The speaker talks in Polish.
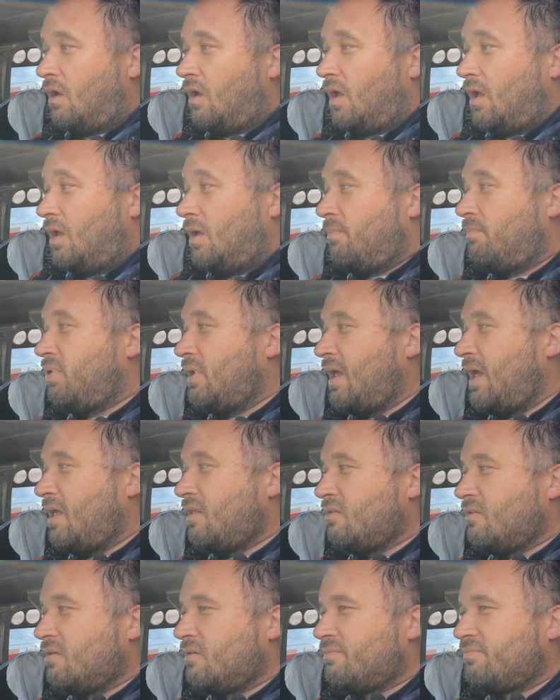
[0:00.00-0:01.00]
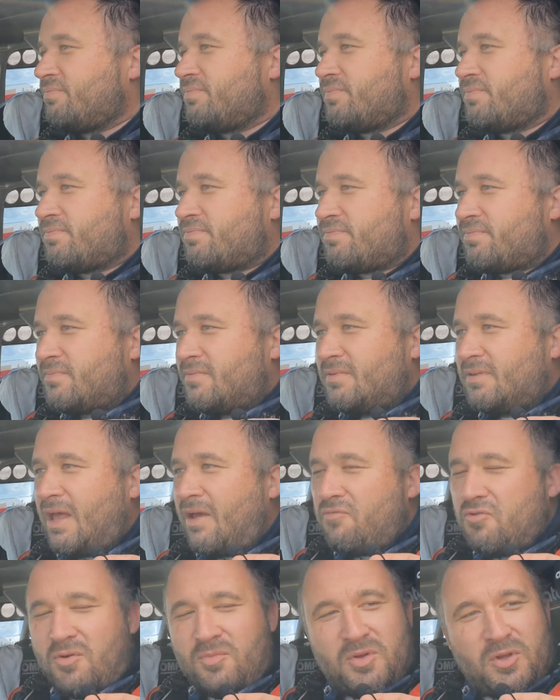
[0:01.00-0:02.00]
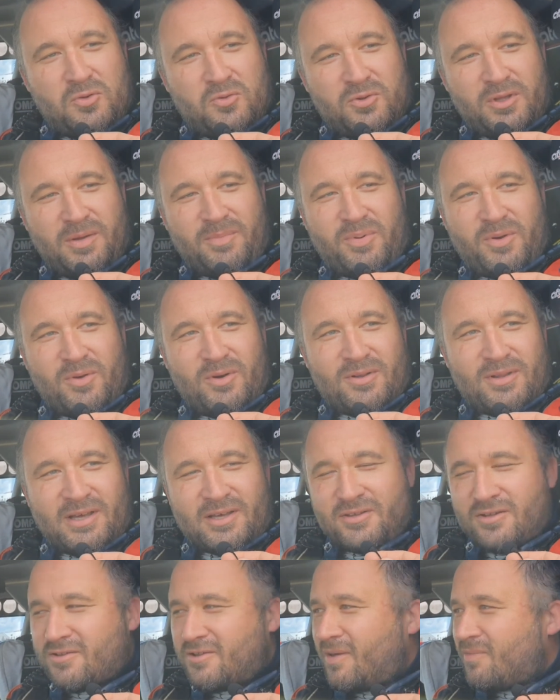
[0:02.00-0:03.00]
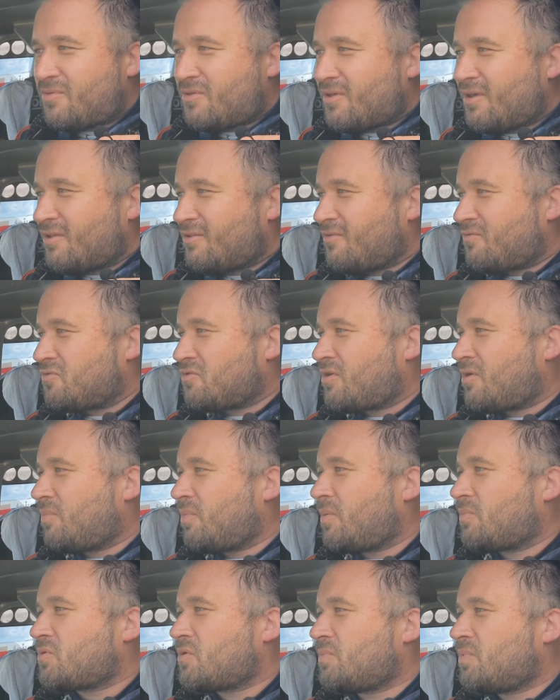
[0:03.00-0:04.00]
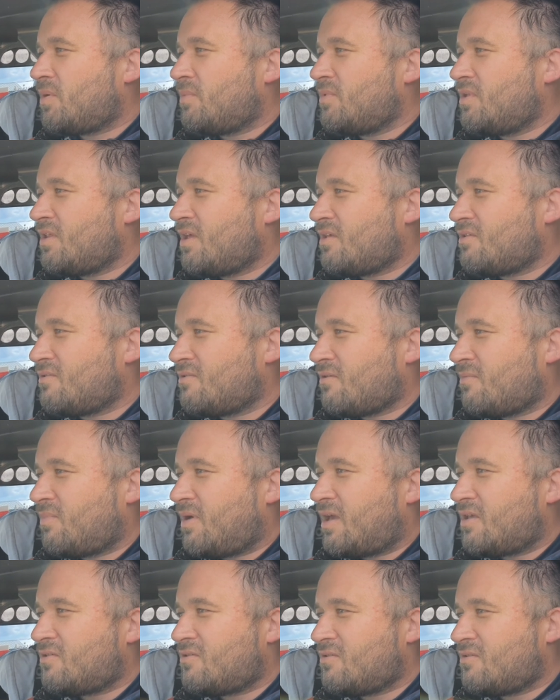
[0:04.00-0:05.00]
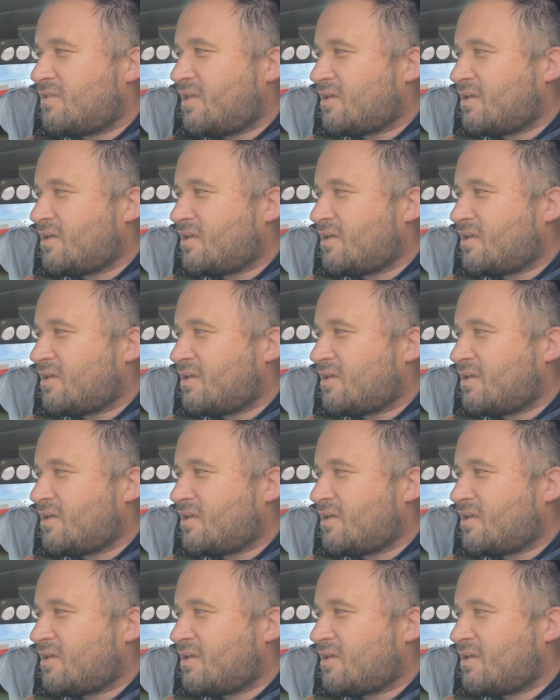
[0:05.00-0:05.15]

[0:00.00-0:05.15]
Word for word: No, plan, no... Dawno mnie tu nie było, także chciałem sobie to wszystko poprzypominać i zobaczyć,